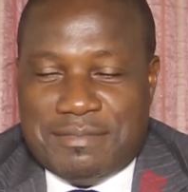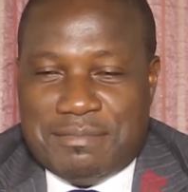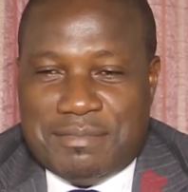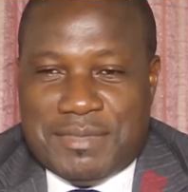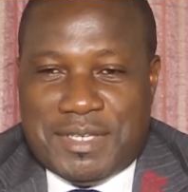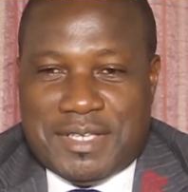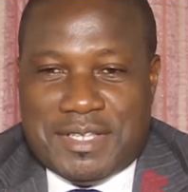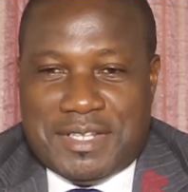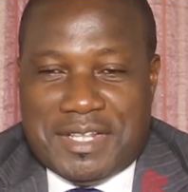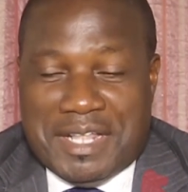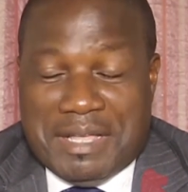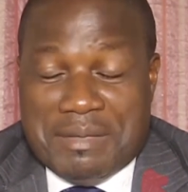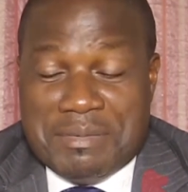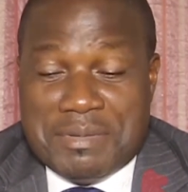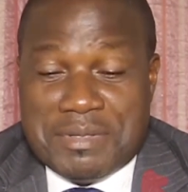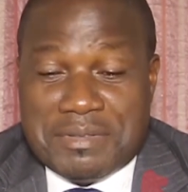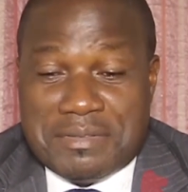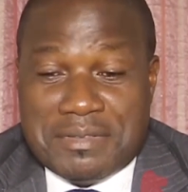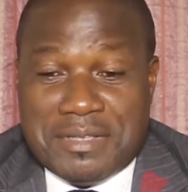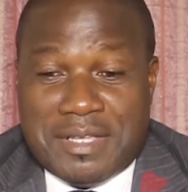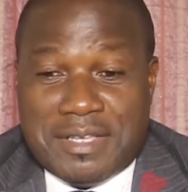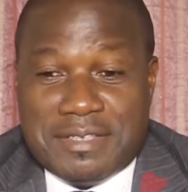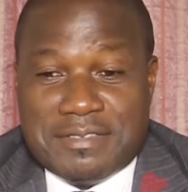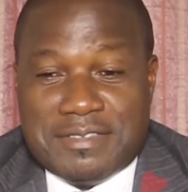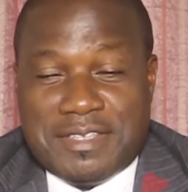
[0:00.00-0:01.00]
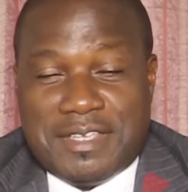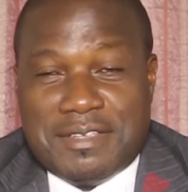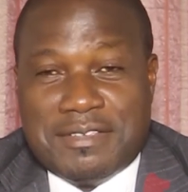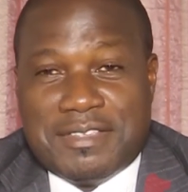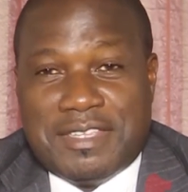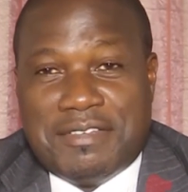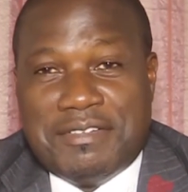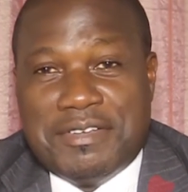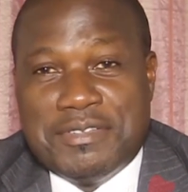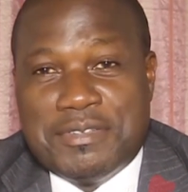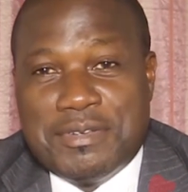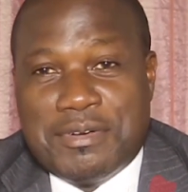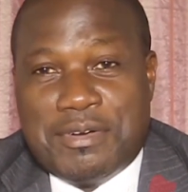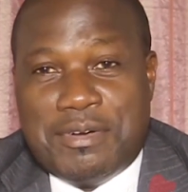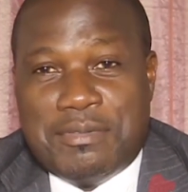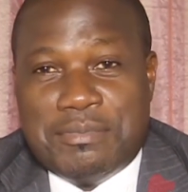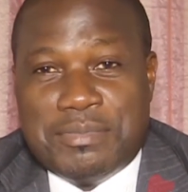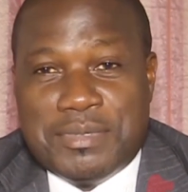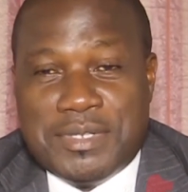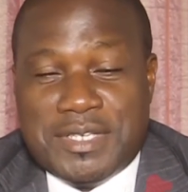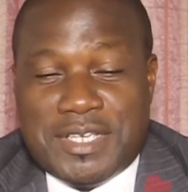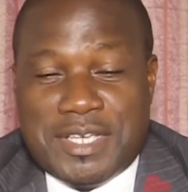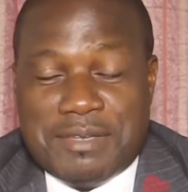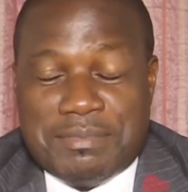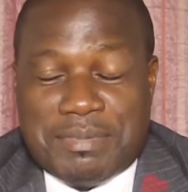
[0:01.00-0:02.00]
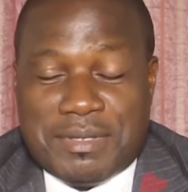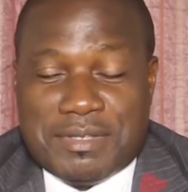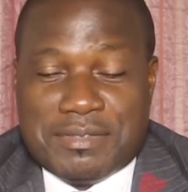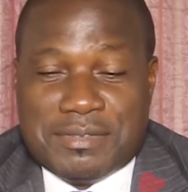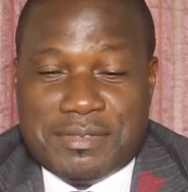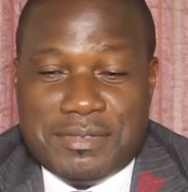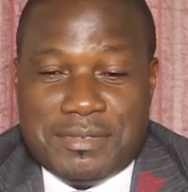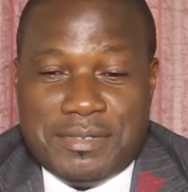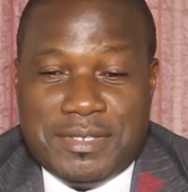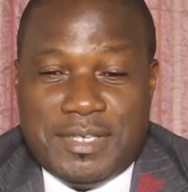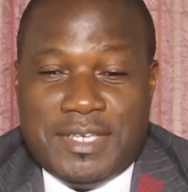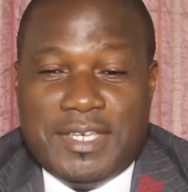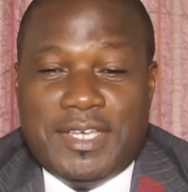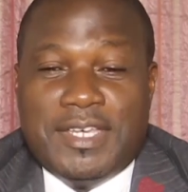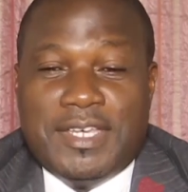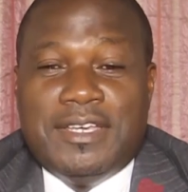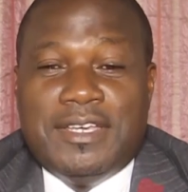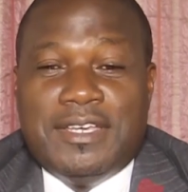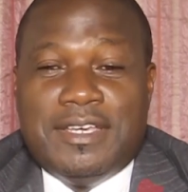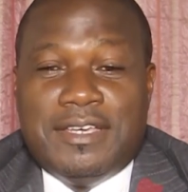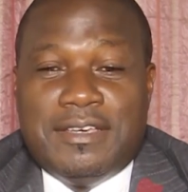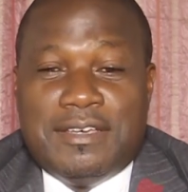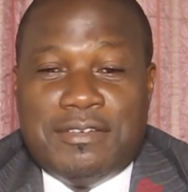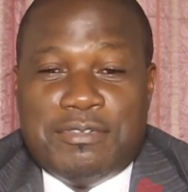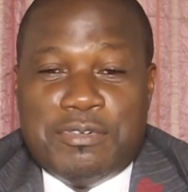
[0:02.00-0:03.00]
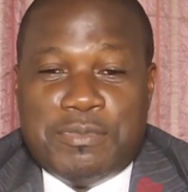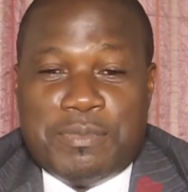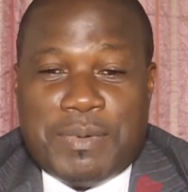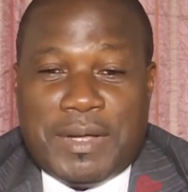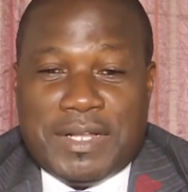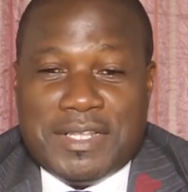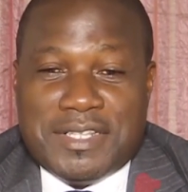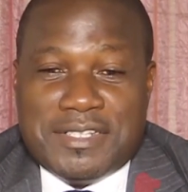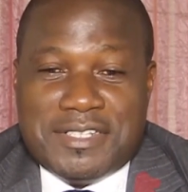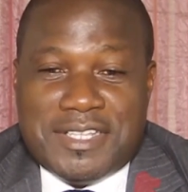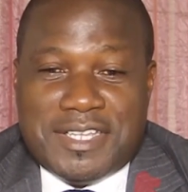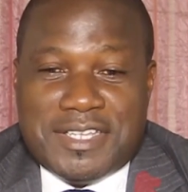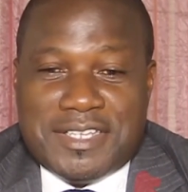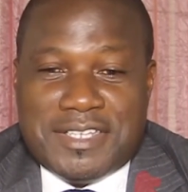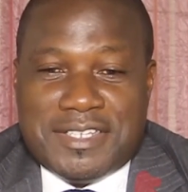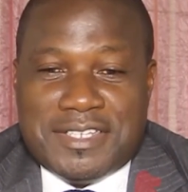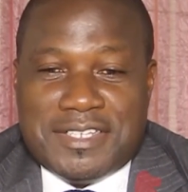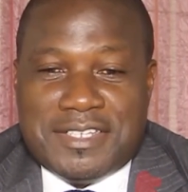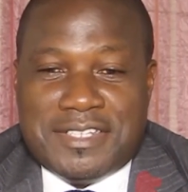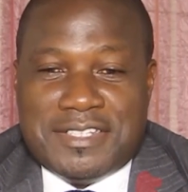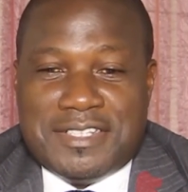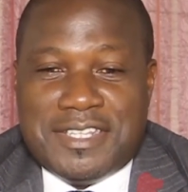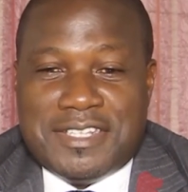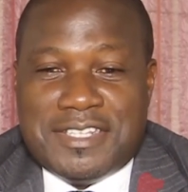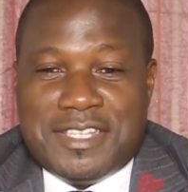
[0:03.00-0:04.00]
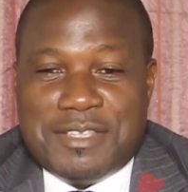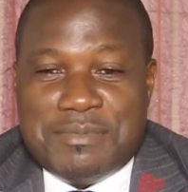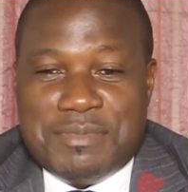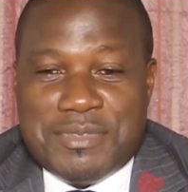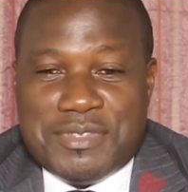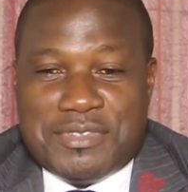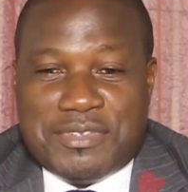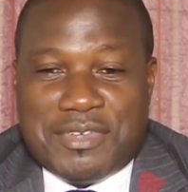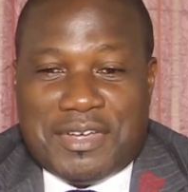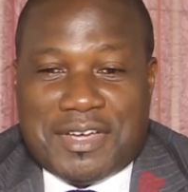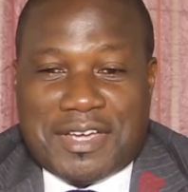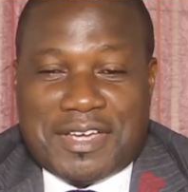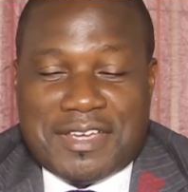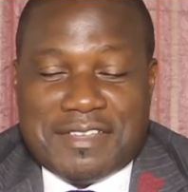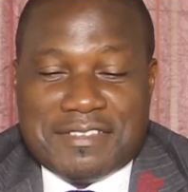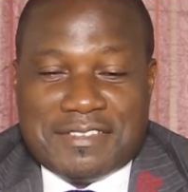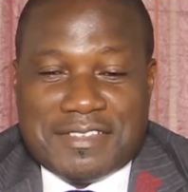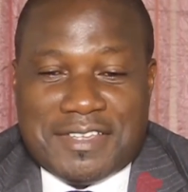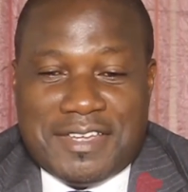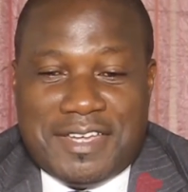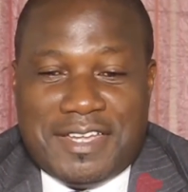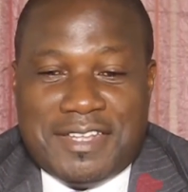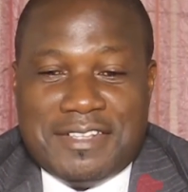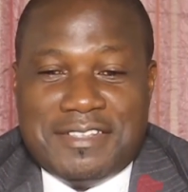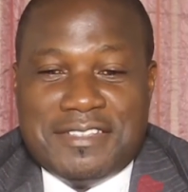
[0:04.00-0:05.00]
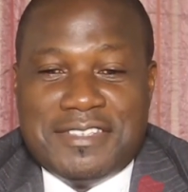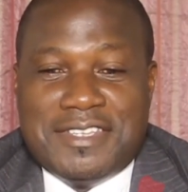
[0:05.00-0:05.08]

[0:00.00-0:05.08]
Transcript: Mais là, maintenant, ça, va être compliqué parce que euh, vous parlez des, démissions en cascade.